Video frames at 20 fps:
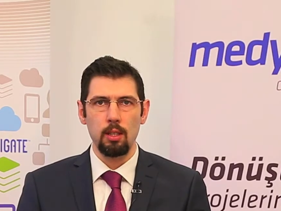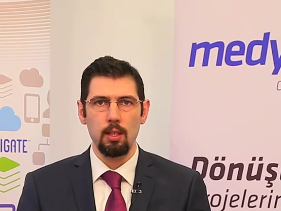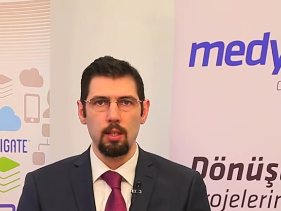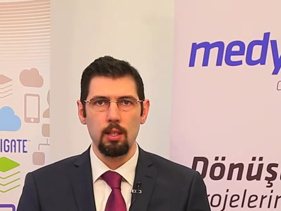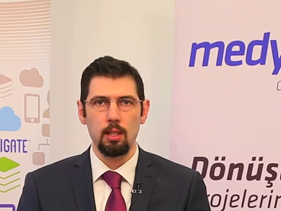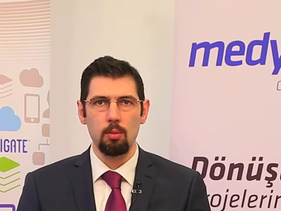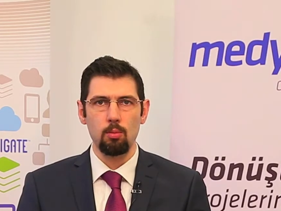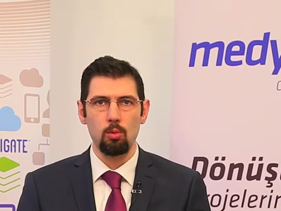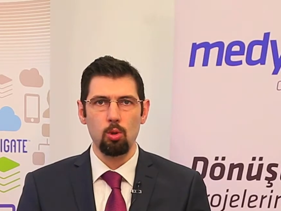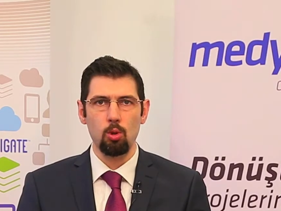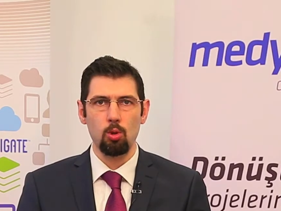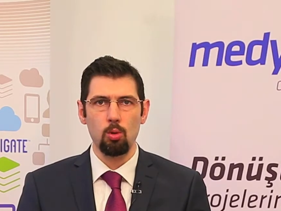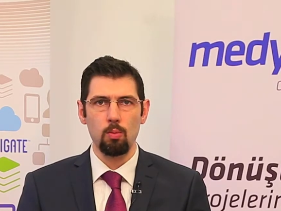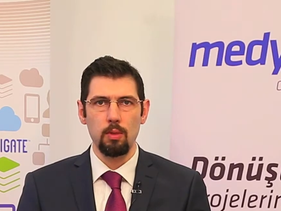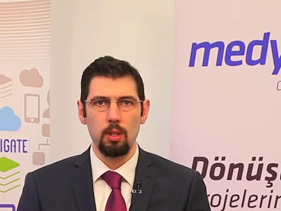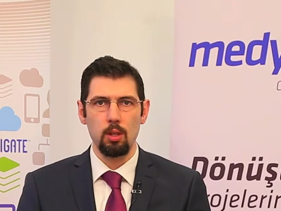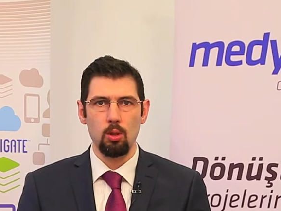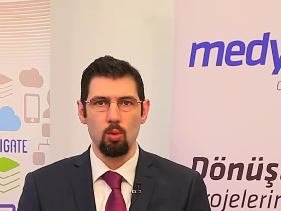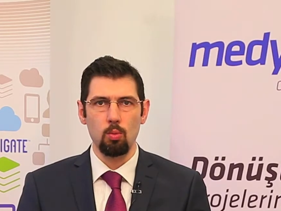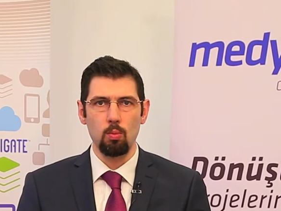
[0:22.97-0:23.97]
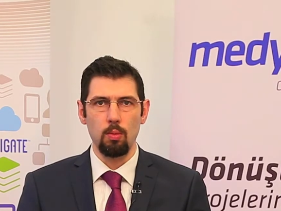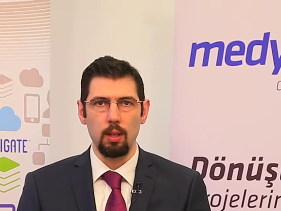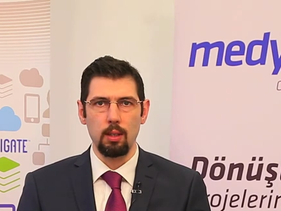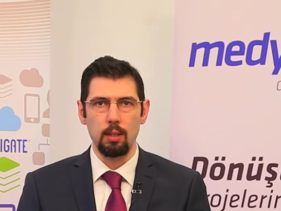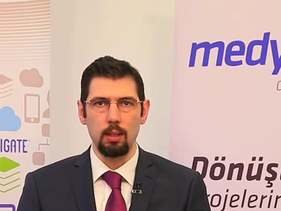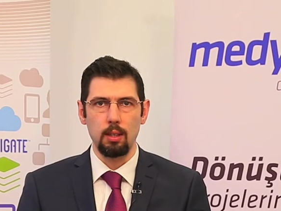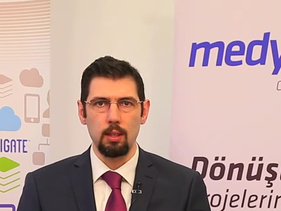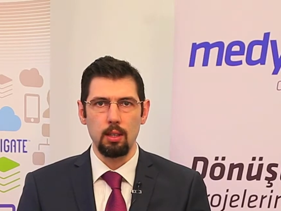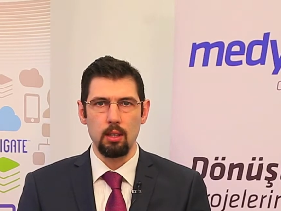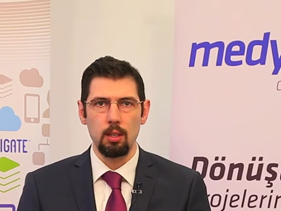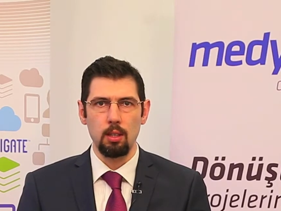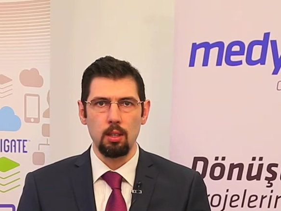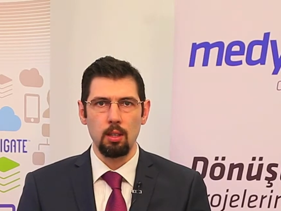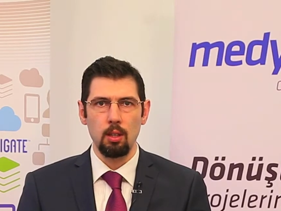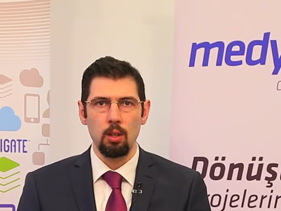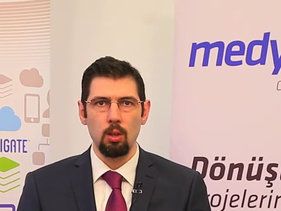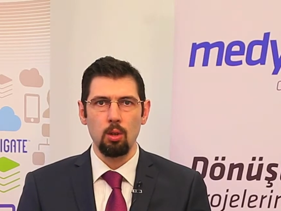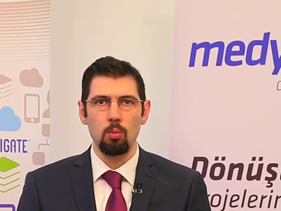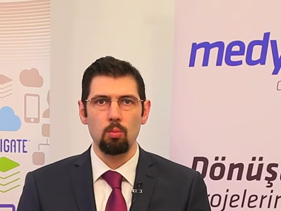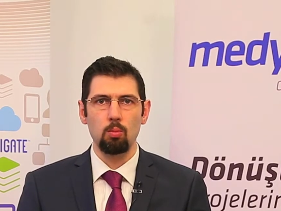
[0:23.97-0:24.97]
yazılım çözümleri sunmaktadır.
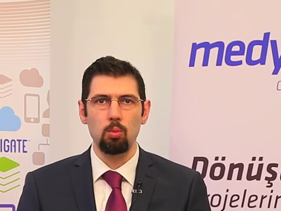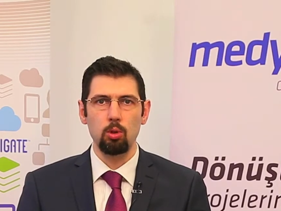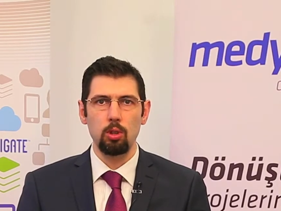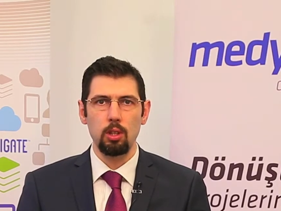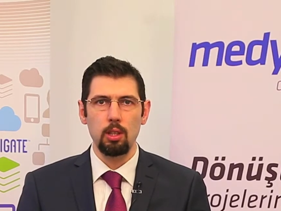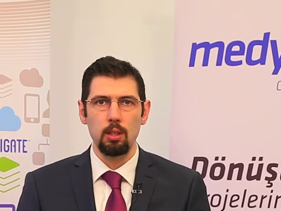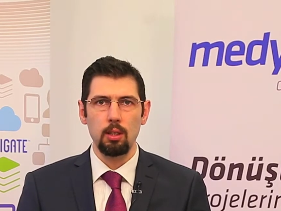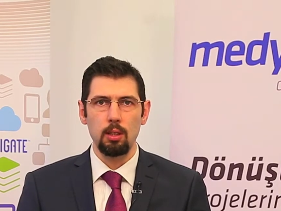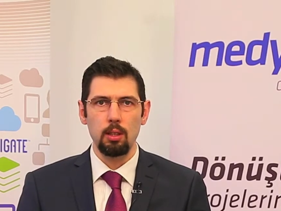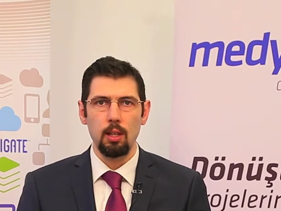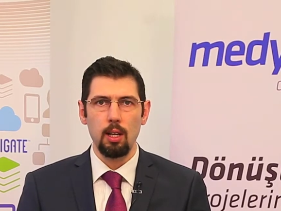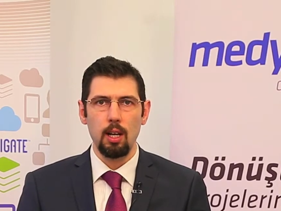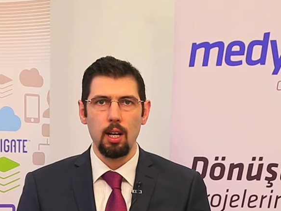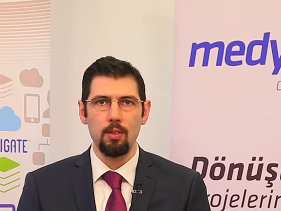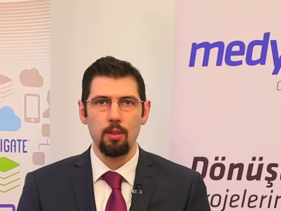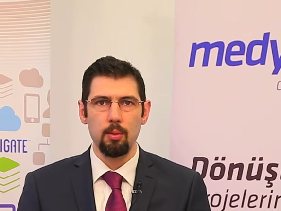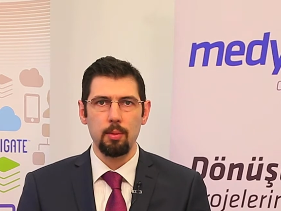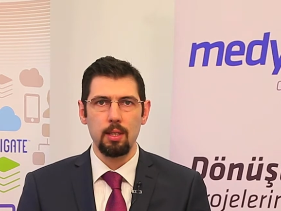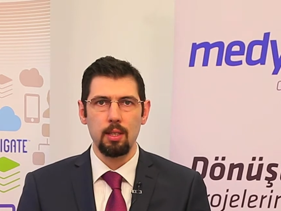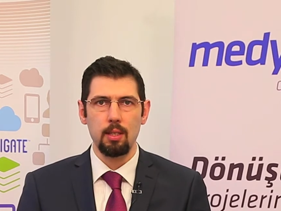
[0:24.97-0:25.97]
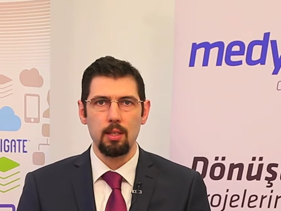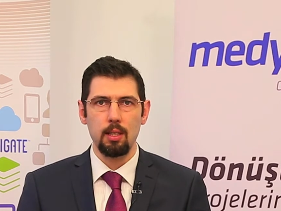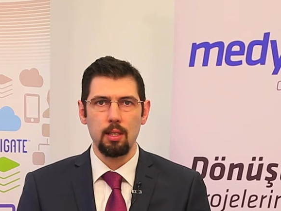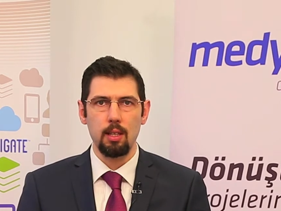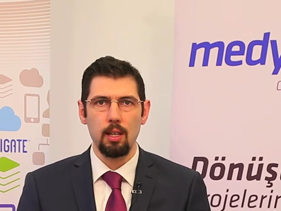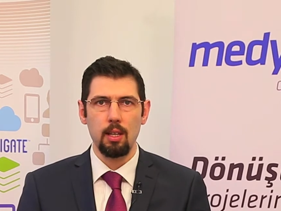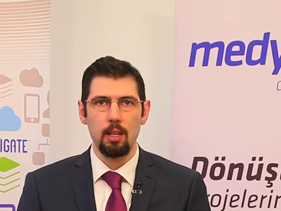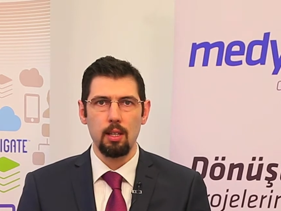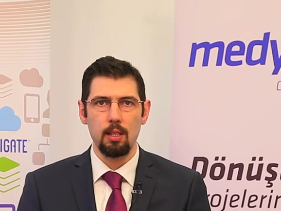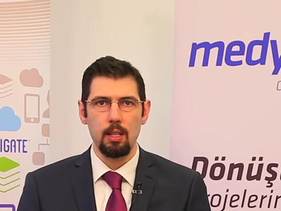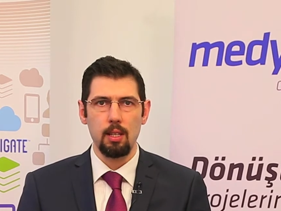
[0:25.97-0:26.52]
Bunları alfabetik sırayla